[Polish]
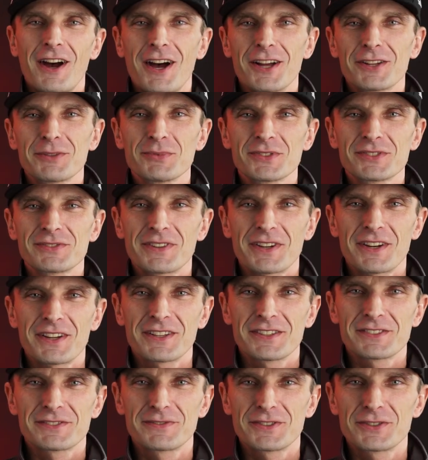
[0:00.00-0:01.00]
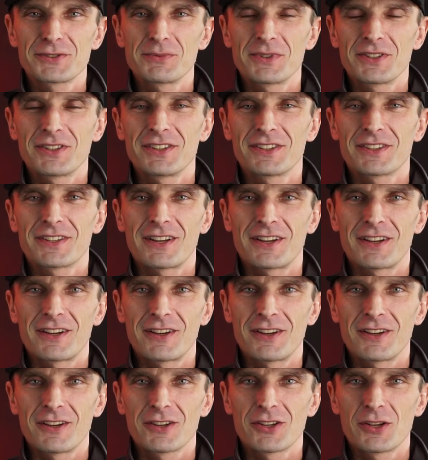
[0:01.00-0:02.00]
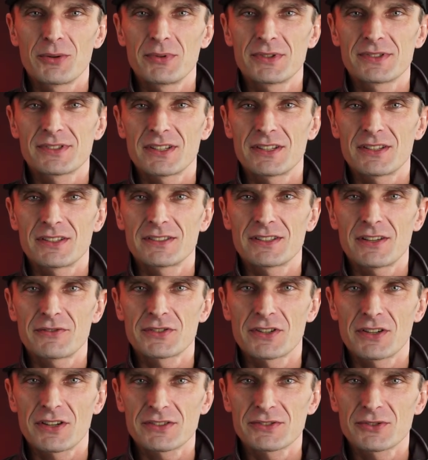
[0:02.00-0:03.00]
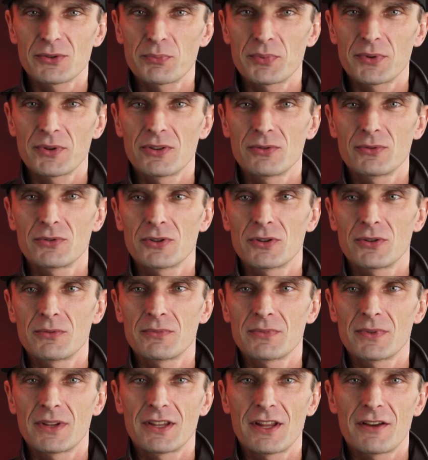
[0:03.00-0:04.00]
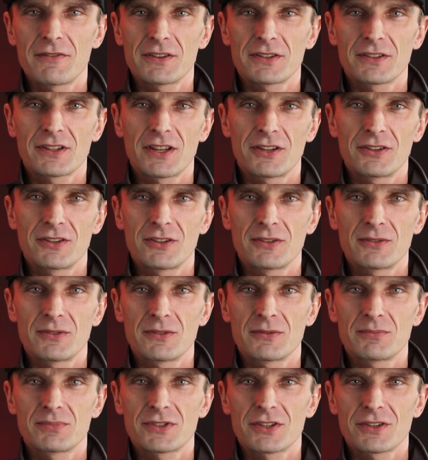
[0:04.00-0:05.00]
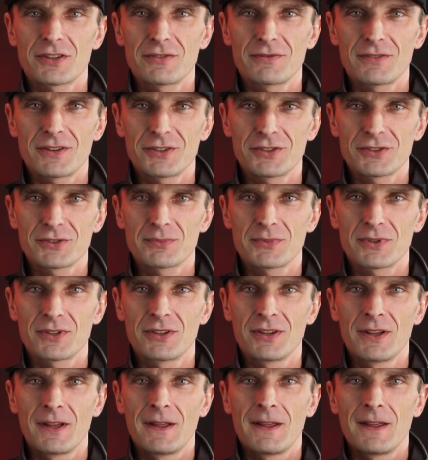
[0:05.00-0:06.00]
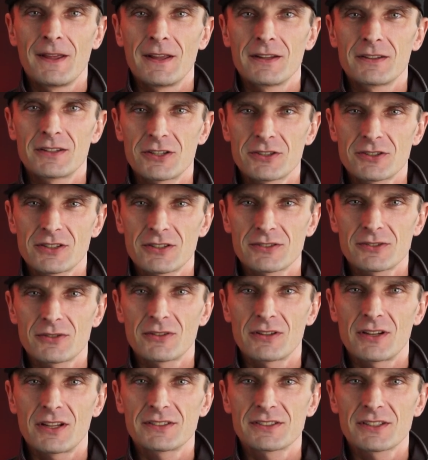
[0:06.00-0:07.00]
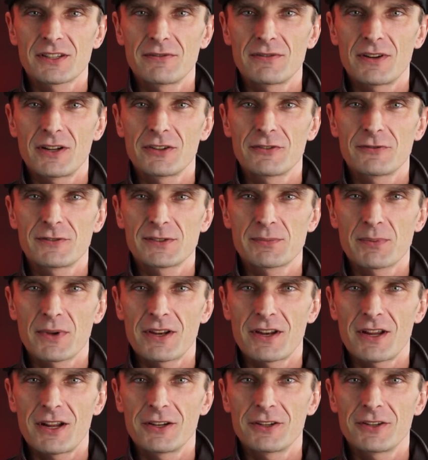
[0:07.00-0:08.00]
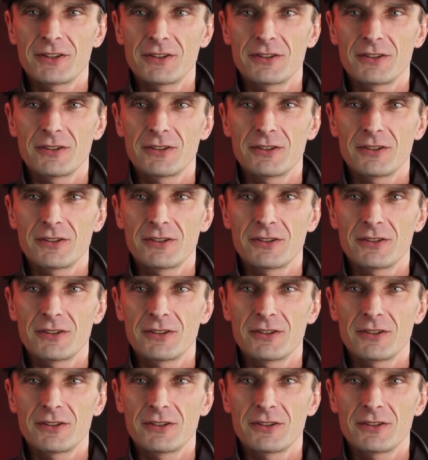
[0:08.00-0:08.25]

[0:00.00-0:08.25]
Atmosfera jest wyśmienita. Kibice zawsze nas dopingują, nawet kiedy przegrywaliśmy, też nas oklaskiwali, wspierali.